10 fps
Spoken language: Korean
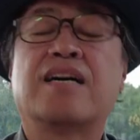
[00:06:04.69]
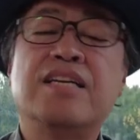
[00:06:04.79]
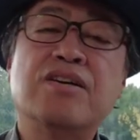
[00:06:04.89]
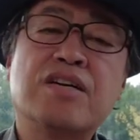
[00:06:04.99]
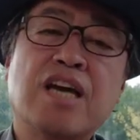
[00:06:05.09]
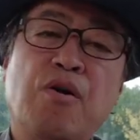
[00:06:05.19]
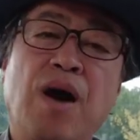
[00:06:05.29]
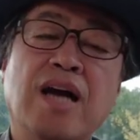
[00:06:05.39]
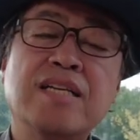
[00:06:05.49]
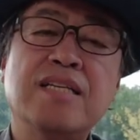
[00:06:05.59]
이렇게
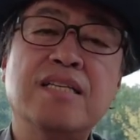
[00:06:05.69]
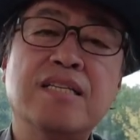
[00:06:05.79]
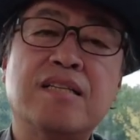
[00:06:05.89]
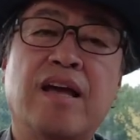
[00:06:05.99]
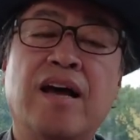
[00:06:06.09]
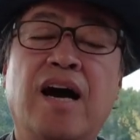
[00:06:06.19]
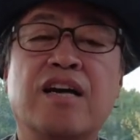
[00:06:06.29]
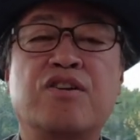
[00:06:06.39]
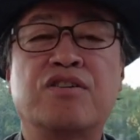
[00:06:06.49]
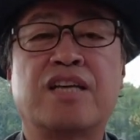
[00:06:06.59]
확인이
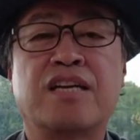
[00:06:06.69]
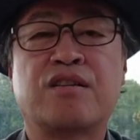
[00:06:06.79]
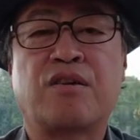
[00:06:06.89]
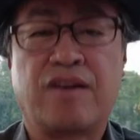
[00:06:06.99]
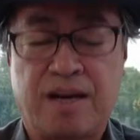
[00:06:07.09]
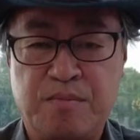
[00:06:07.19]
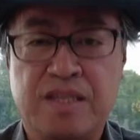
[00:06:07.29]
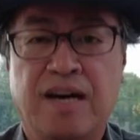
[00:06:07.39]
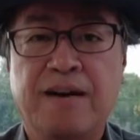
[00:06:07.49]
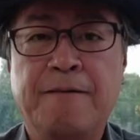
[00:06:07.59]
돼야 경찰이
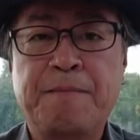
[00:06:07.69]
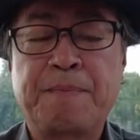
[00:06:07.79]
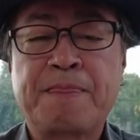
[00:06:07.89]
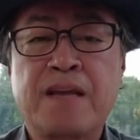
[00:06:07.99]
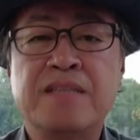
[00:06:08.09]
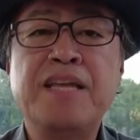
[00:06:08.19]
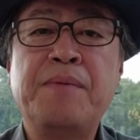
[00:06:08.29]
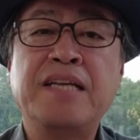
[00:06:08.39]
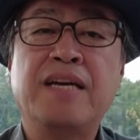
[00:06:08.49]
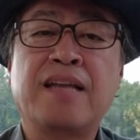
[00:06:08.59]
떠나갑니다. 근데
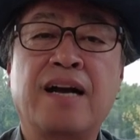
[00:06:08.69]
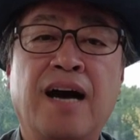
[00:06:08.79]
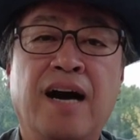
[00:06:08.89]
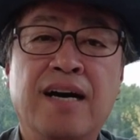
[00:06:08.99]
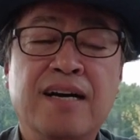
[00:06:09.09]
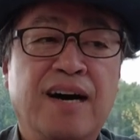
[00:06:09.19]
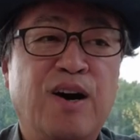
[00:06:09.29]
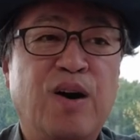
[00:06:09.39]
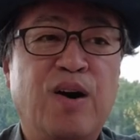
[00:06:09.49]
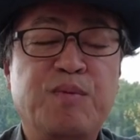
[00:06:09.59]
만약 내가
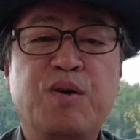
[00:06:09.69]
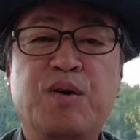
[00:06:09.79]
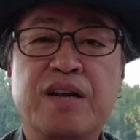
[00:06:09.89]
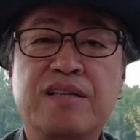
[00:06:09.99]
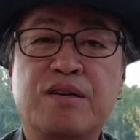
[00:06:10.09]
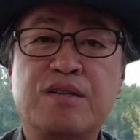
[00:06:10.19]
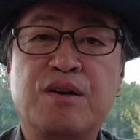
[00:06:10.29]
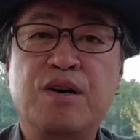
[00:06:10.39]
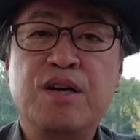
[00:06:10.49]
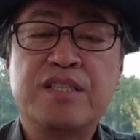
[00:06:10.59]
예를
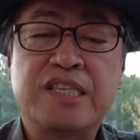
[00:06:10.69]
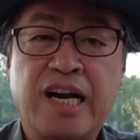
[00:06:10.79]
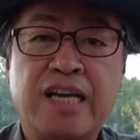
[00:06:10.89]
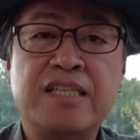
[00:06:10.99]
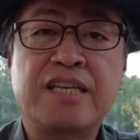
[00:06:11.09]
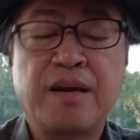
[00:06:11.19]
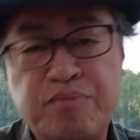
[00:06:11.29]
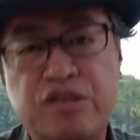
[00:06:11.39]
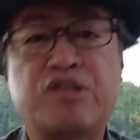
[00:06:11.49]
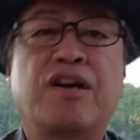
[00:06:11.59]
들어서 지나가는 차에
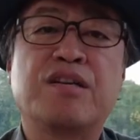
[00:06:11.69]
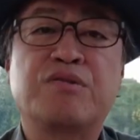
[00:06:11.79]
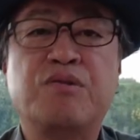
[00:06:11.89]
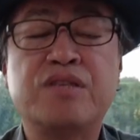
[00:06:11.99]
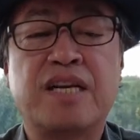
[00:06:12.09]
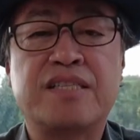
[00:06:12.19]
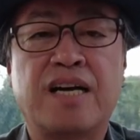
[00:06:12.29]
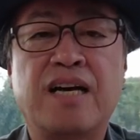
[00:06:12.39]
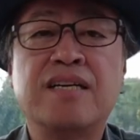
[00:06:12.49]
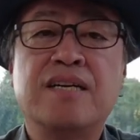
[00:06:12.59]
부딪혀 가지고
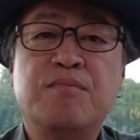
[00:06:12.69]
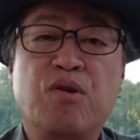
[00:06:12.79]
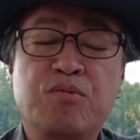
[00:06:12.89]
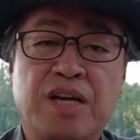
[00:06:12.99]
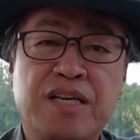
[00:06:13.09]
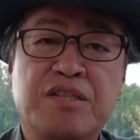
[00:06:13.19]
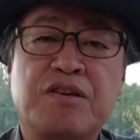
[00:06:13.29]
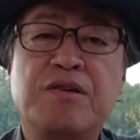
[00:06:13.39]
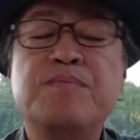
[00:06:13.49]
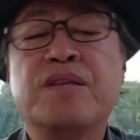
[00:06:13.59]
살짝 보험
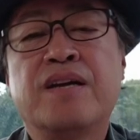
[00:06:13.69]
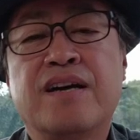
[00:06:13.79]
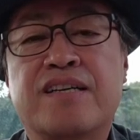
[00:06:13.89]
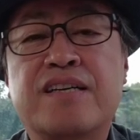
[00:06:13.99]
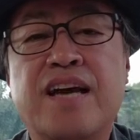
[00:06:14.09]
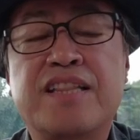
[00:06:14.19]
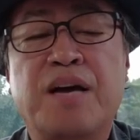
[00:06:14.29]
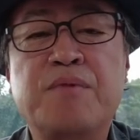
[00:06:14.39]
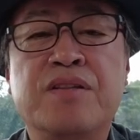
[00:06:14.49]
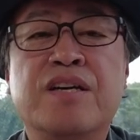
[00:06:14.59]
사기처럼 그렇게
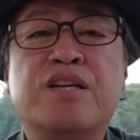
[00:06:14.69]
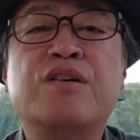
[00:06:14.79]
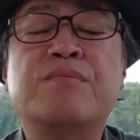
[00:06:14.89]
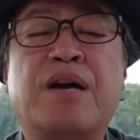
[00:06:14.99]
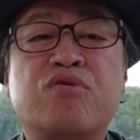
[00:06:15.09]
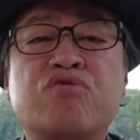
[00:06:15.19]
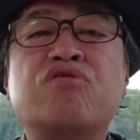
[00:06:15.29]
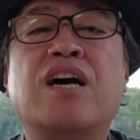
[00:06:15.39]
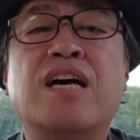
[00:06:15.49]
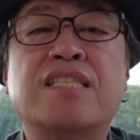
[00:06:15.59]
한다면 그거는 바로
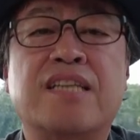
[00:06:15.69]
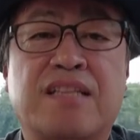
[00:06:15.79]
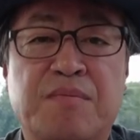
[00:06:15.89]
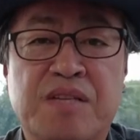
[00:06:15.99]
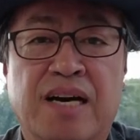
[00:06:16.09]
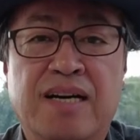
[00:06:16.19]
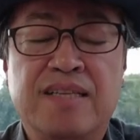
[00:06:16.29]
수사가 시작됩니다.